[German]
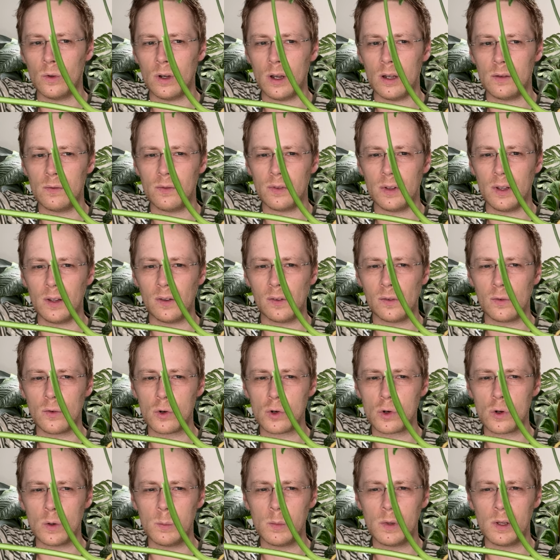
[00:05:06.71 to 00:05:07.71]
anfängt zu
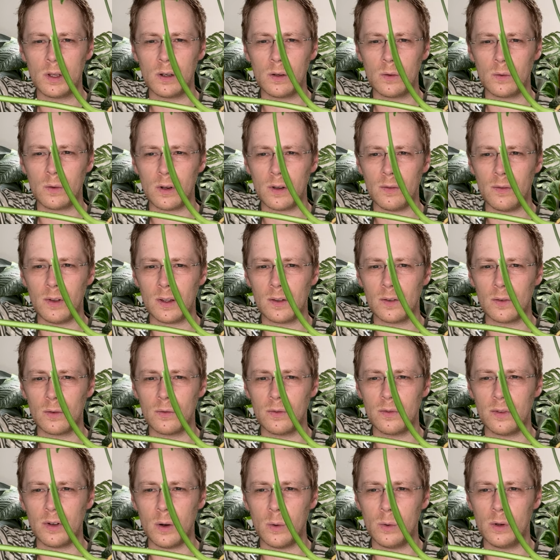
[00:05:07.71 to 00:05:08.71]
schimmeln oder
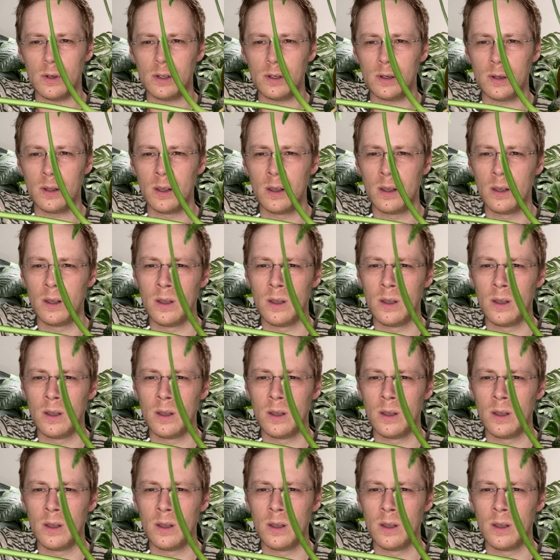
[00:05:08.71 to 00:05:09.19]
wegzufaulen.